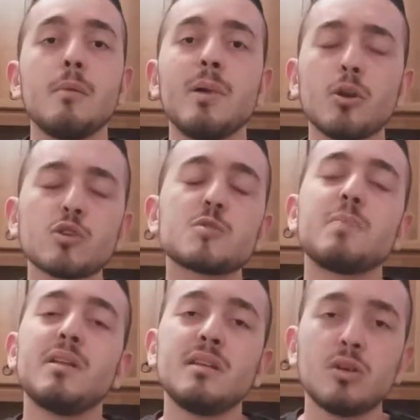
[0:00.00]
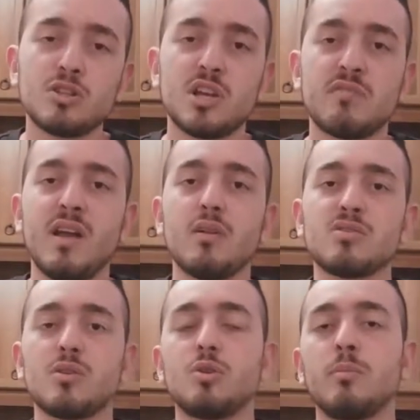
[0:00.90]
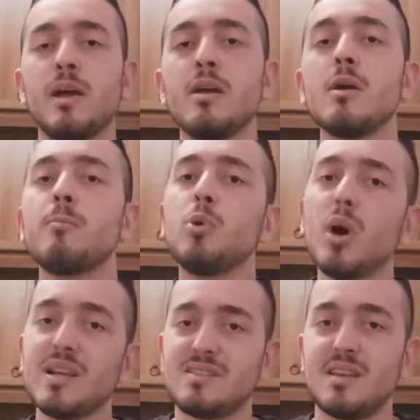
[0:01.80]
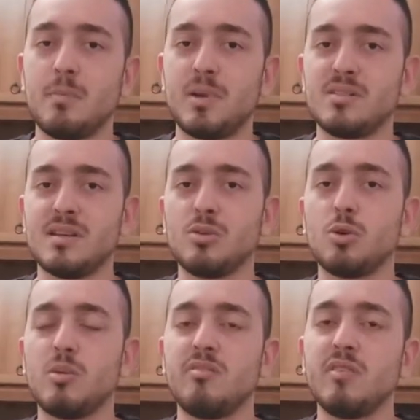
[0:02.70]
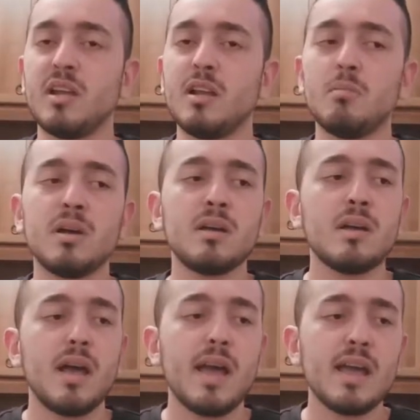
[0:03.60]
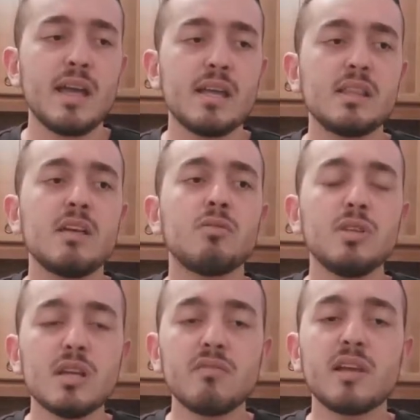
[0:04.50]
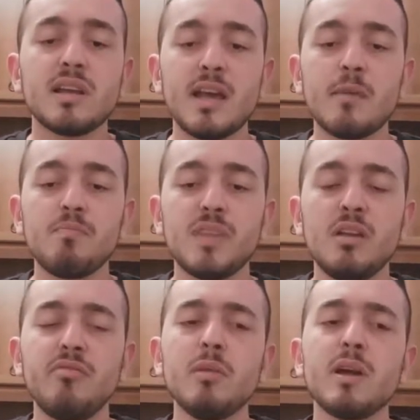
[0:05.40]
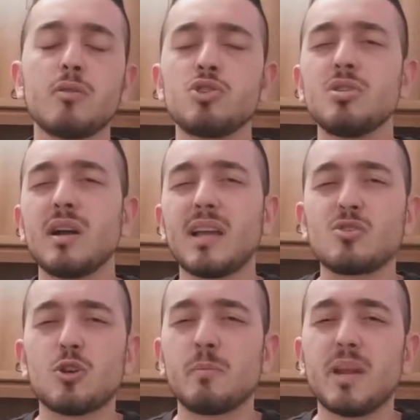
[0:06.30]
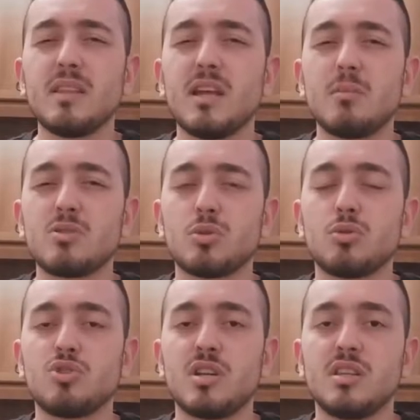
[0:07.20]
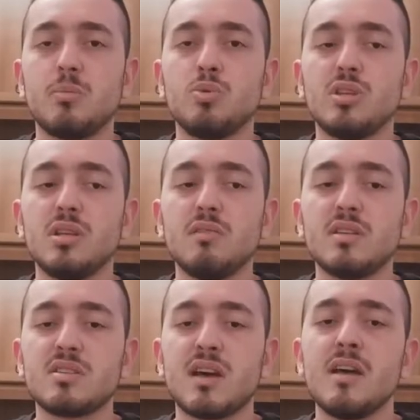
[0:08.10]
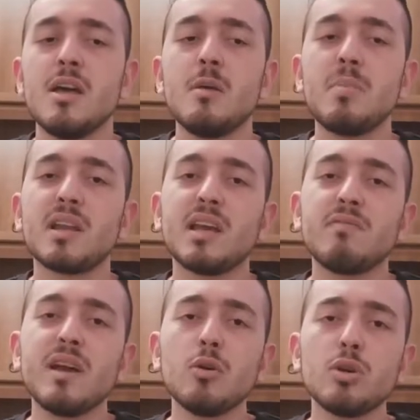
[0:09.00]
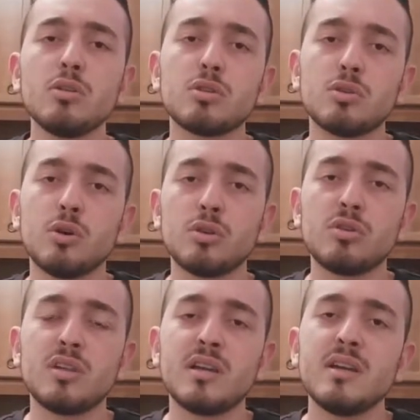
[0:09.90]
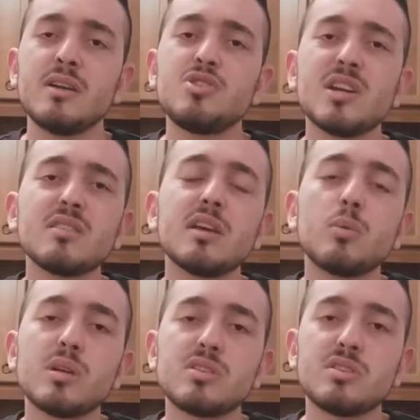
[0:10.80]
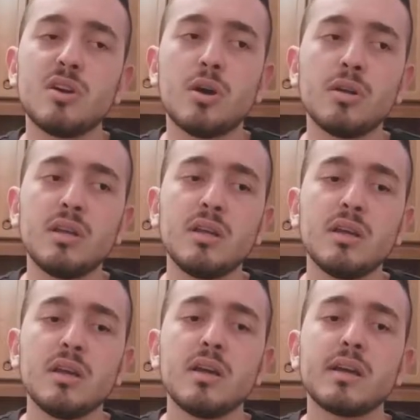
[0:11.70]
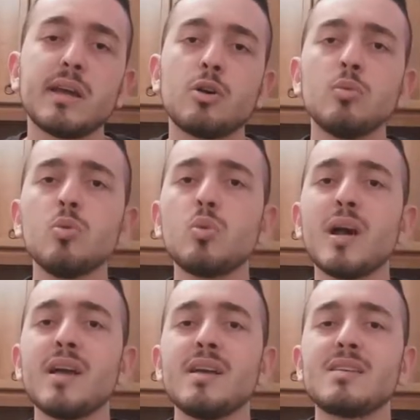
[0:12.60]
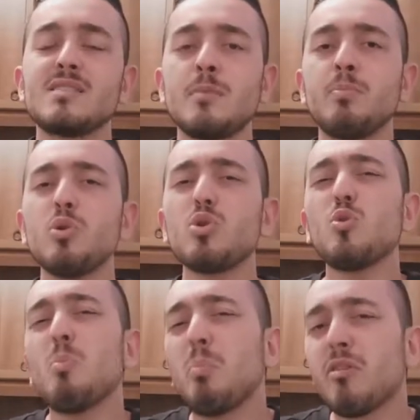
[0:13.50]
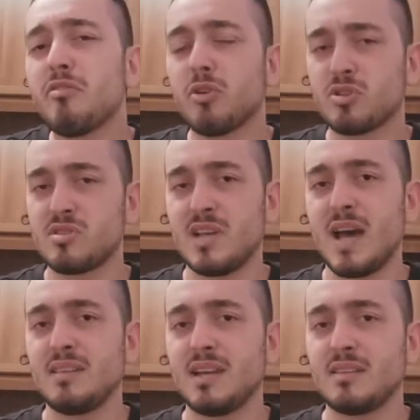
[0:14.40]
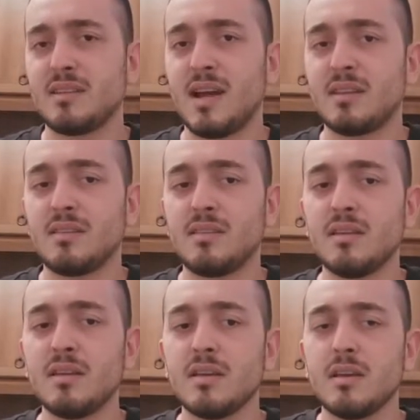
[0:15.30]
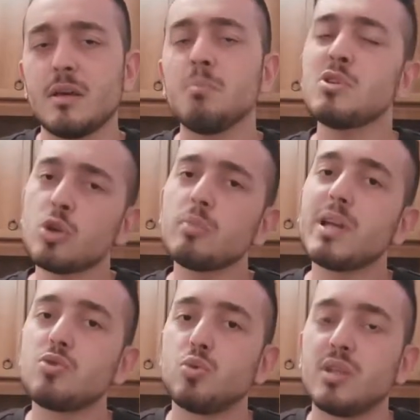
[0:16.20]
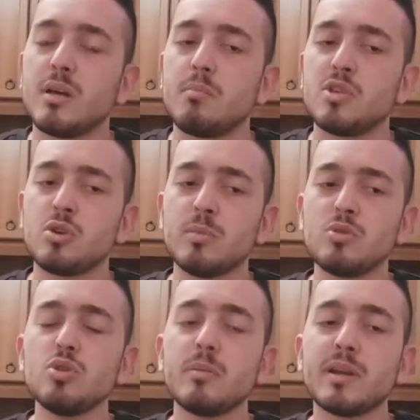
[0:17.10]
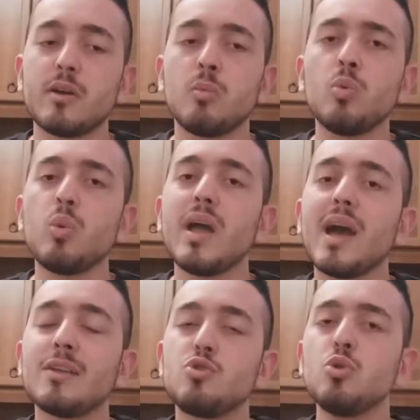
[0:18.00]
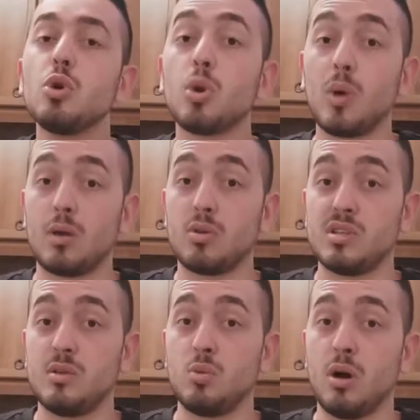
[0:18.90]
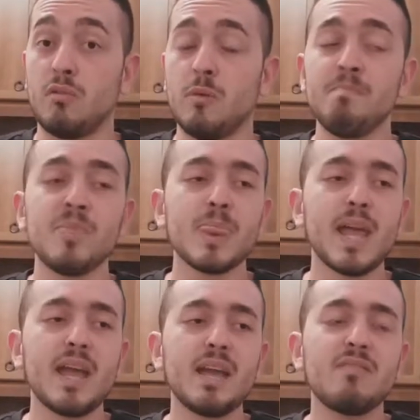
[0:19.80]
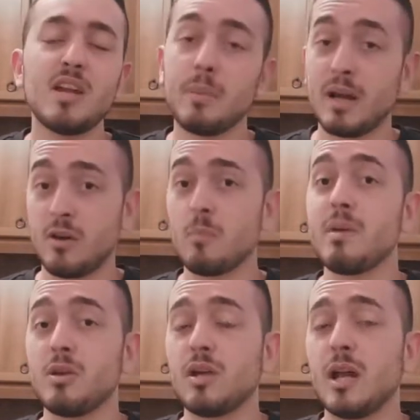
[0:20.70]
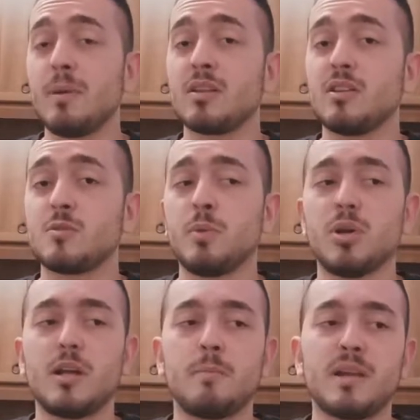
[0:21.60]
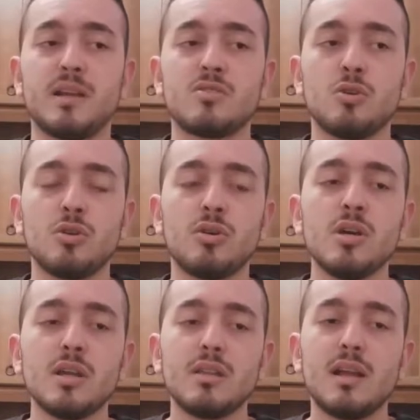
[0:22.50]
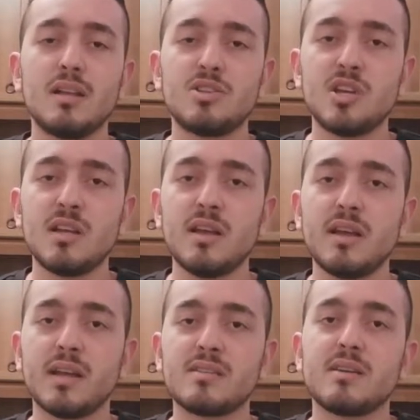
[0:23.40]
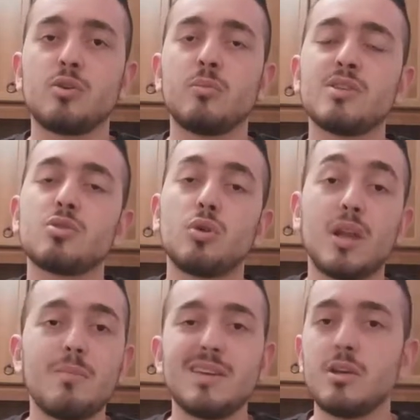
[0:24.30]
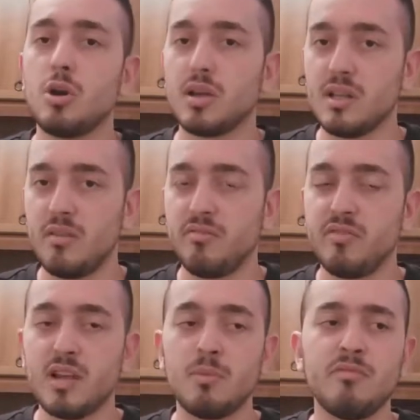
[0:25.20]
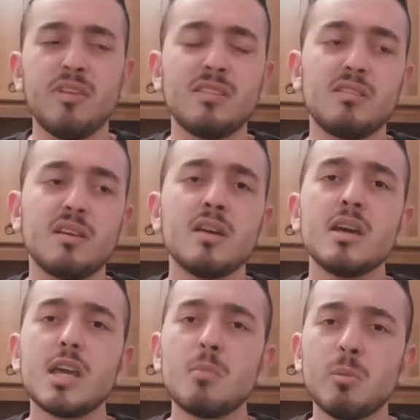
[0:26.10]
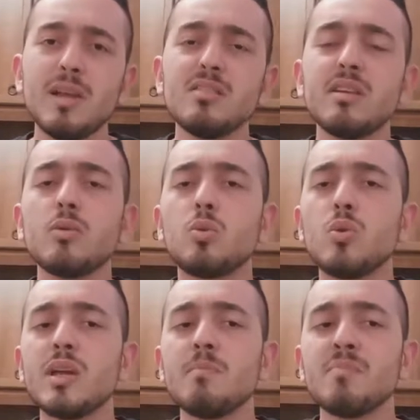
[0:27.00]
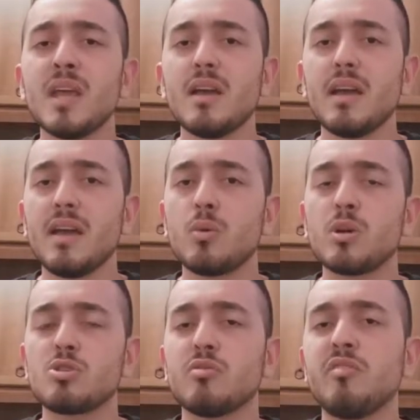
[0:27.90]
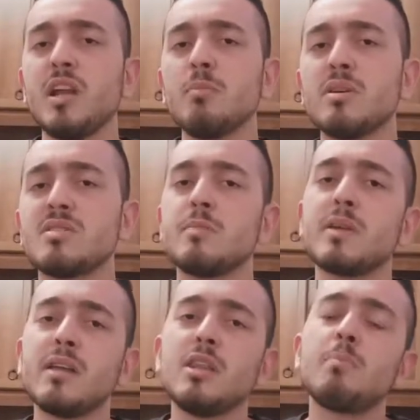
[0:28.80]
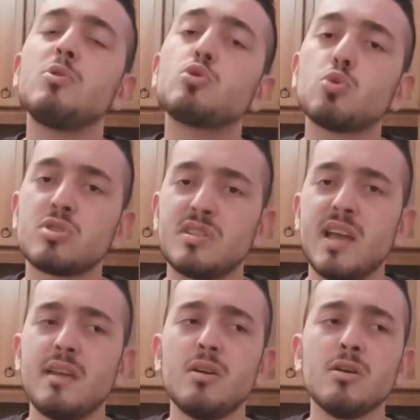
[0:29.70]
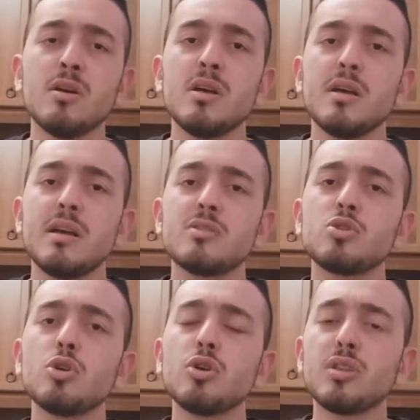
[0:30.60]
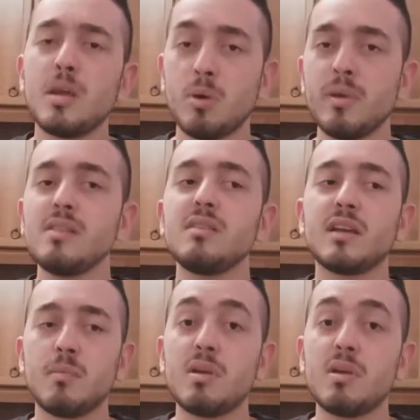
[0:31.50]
Però spegnendo il cervello secondo me può essere apprezzato come film e devo dirvi che il film è riuscito anche a sorprendermi sotto certi punti di vista, perché vengono introdotte certe questioni che comunque, seppur un po' forzate a tratti, mi sono piaciute, mi sono piaciute perché comunque aggiungono qualcosa di nuovo e ve ne parlerò meglio nella parte spoiler perché sono delle scene che secondo me sono le migliori del film. Infatti i momenti in cui eh, questo film si prende più sul serio eh, sono dei momenti che